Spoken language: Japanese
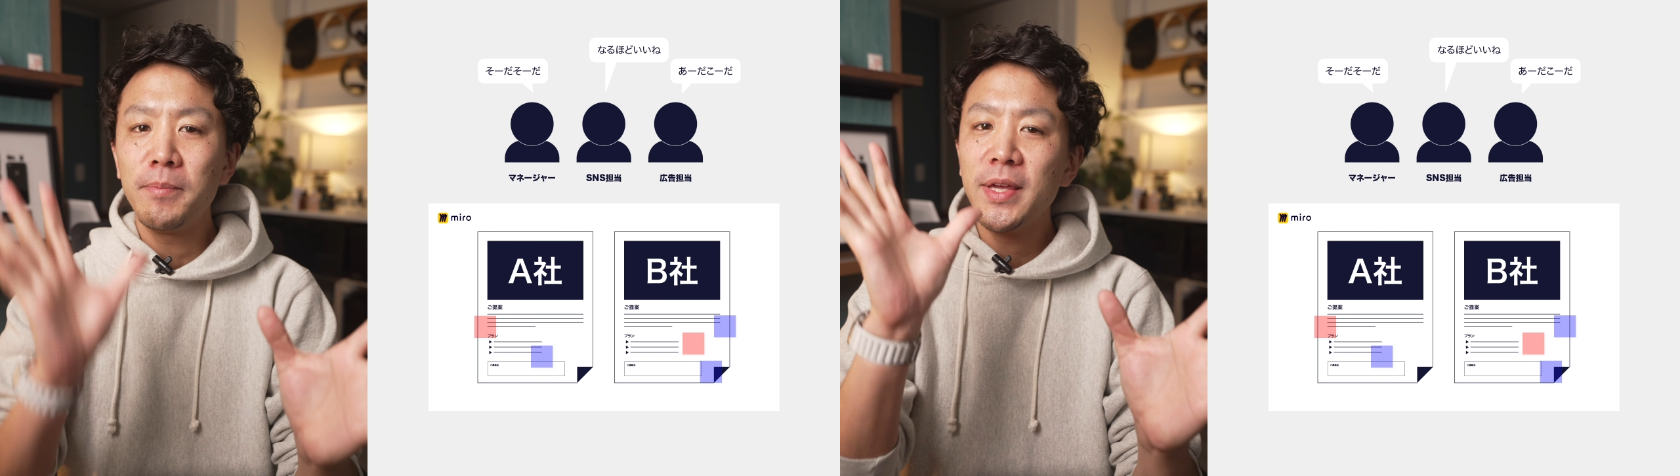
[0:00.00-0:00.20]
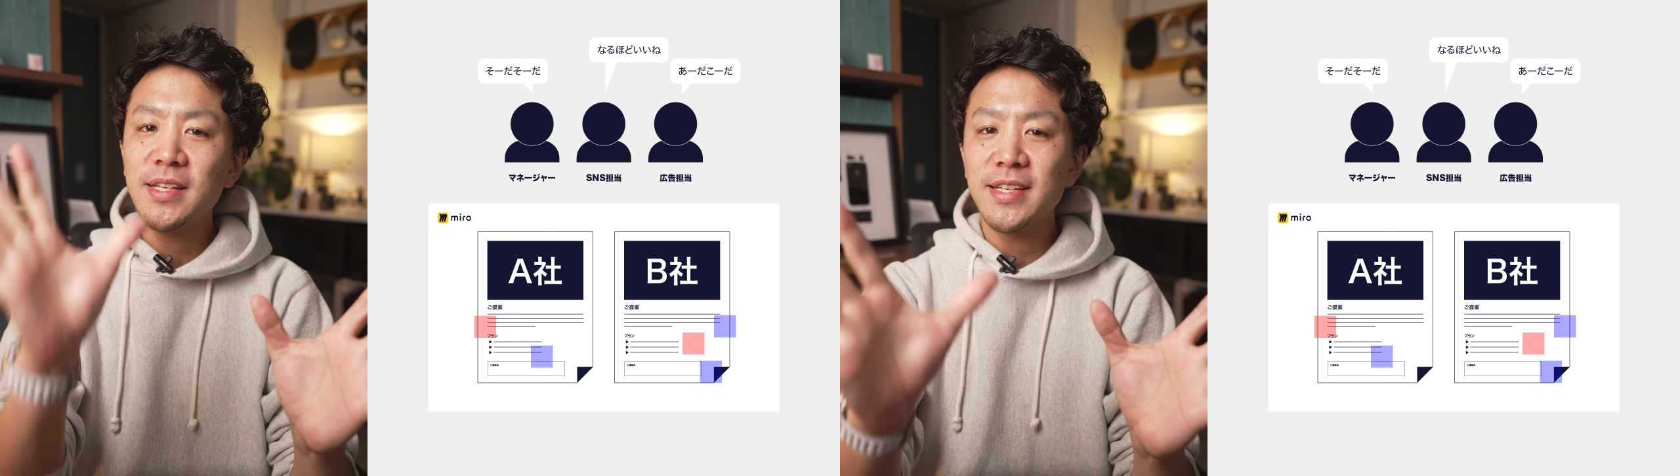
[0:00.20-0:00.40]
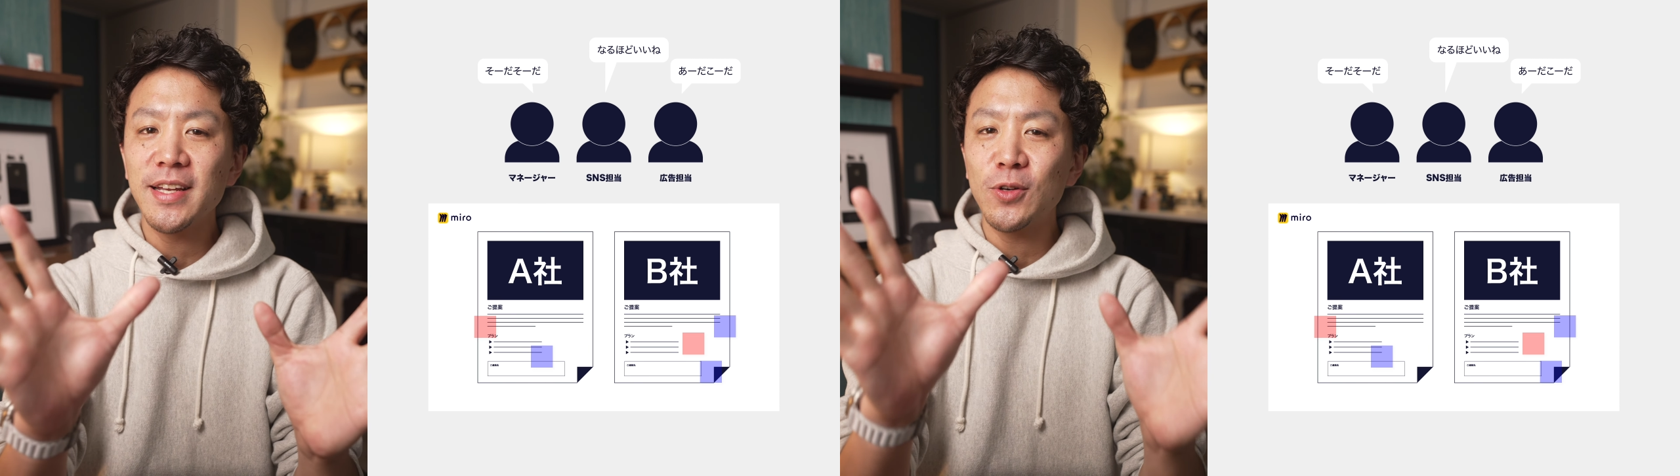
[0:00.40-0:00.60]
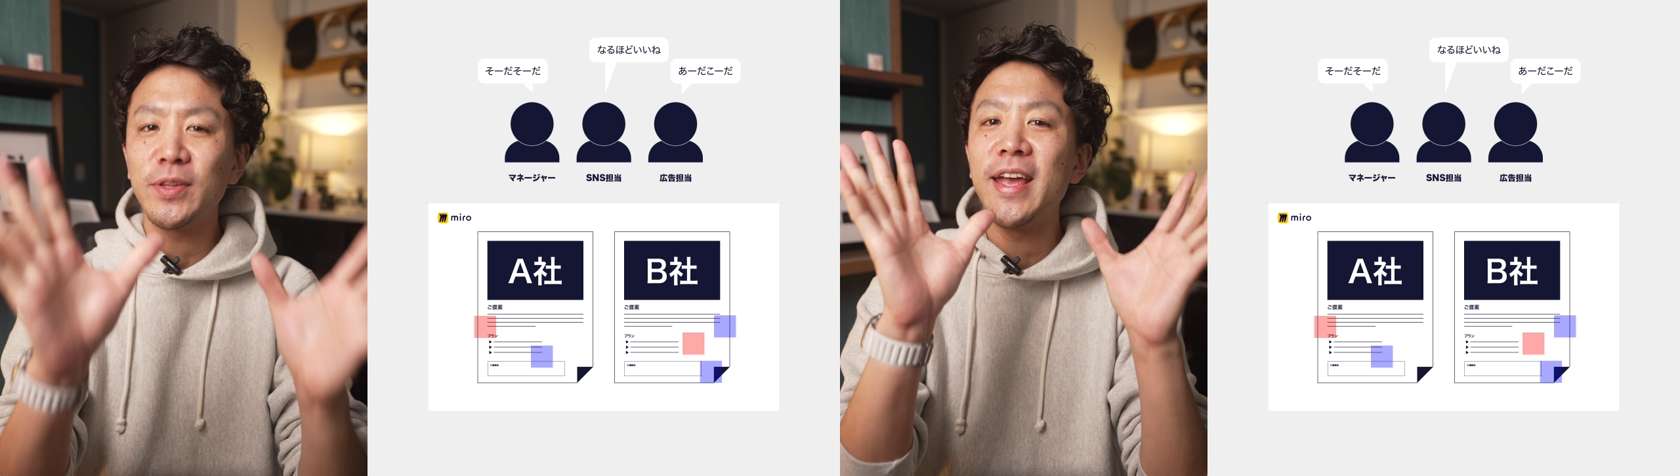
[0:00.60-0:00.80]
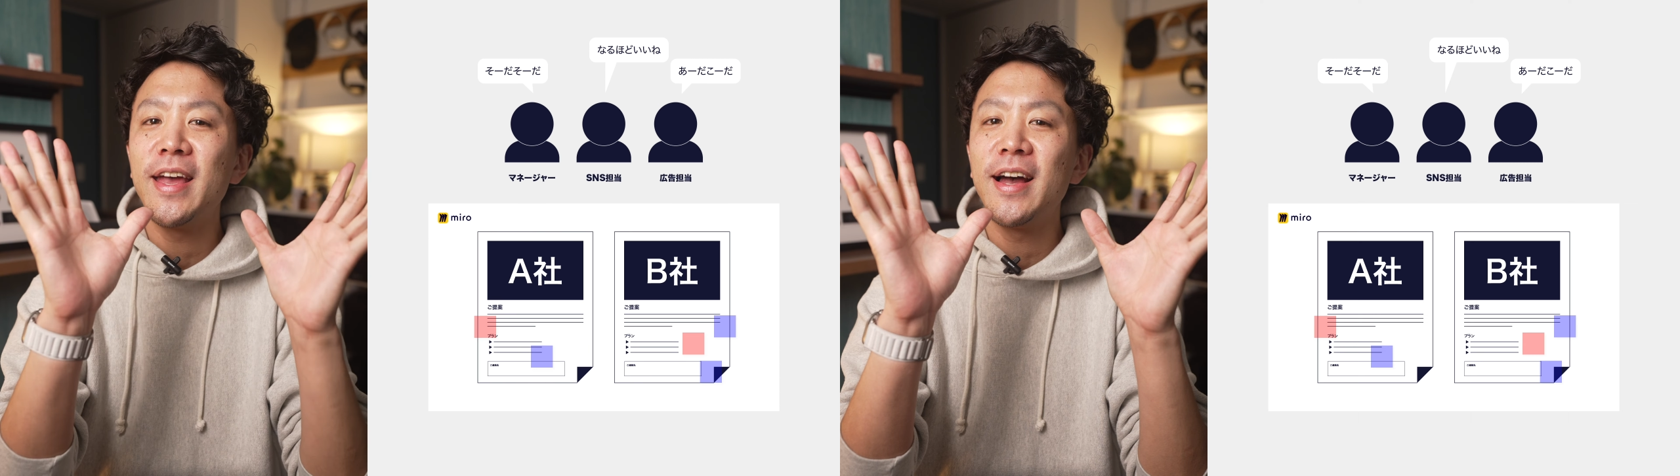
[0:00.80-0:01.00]
B 社
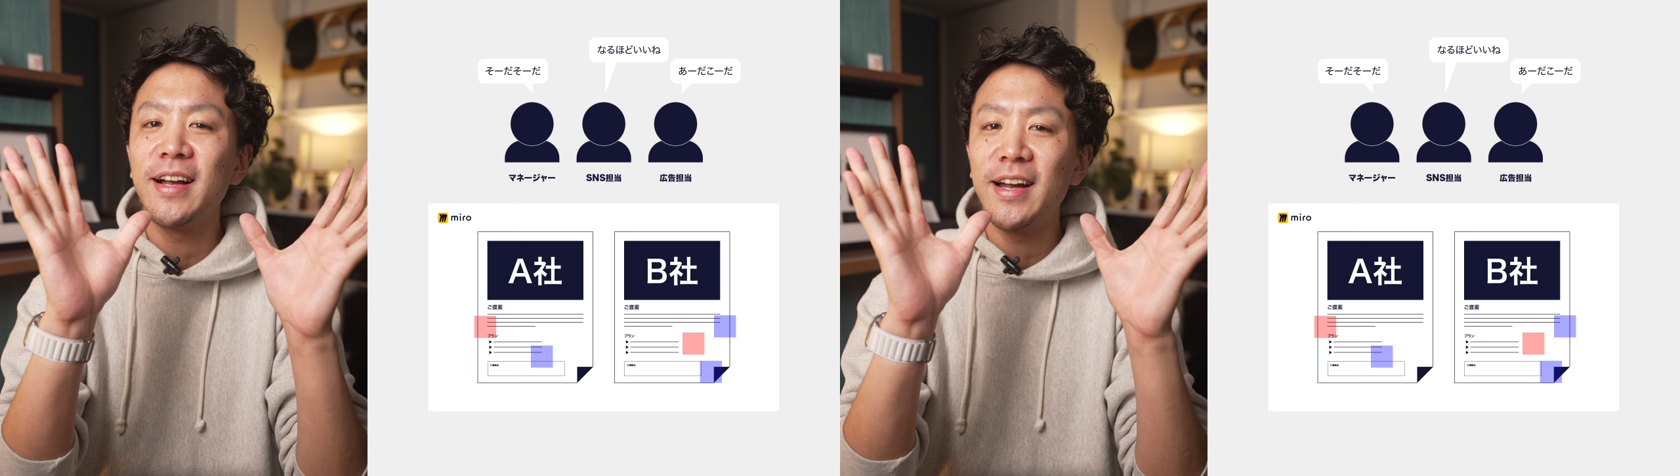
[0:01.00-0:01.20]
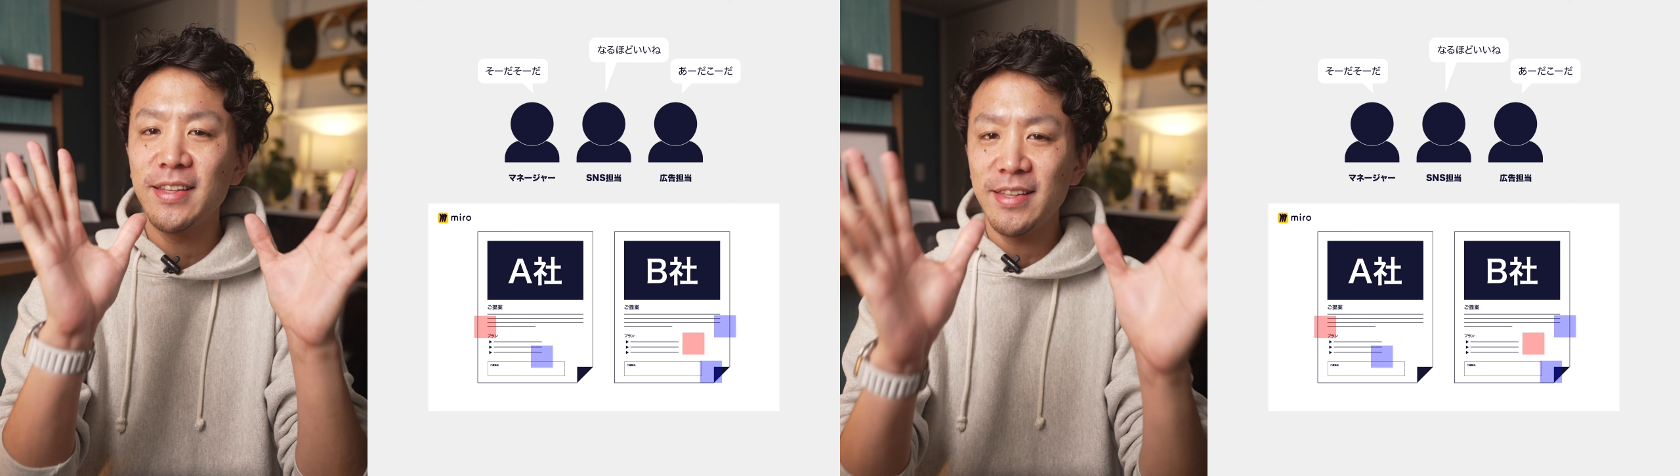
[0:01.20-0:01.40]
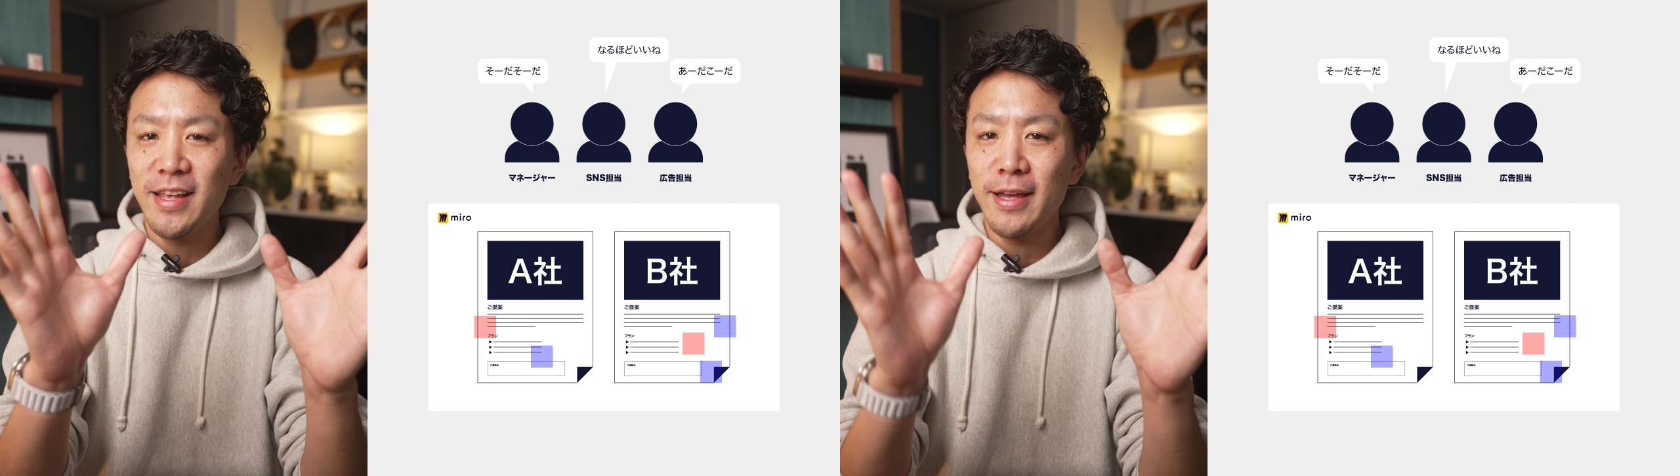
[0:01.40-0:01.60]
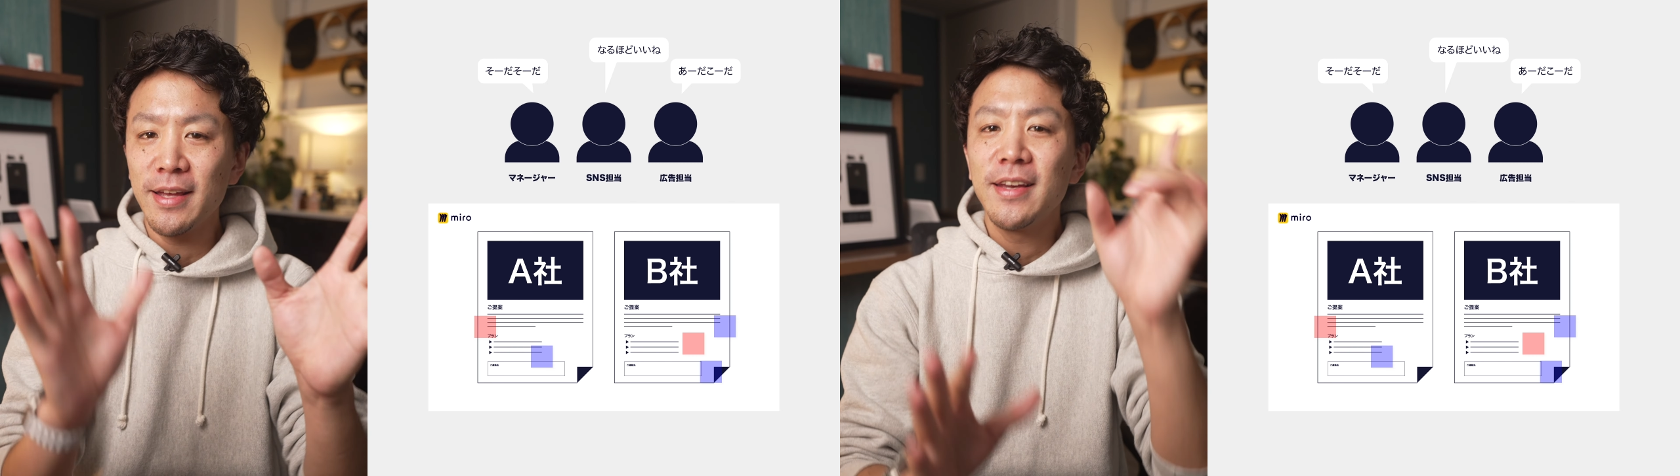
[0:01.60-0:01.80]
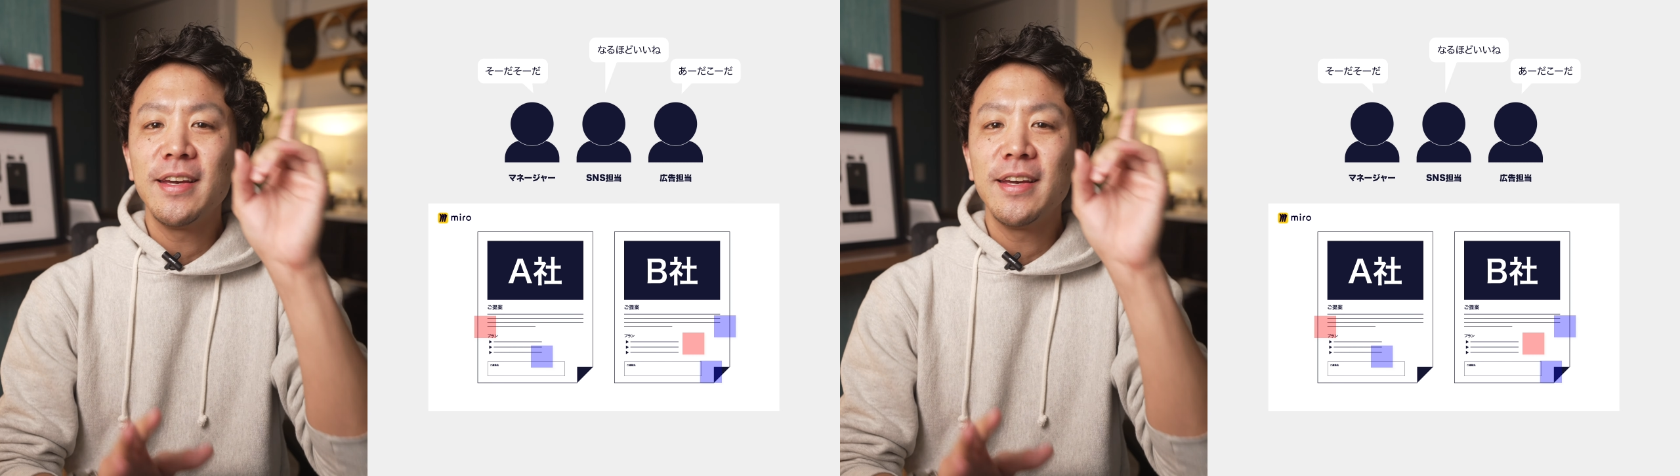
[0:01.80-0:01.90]
の提案があって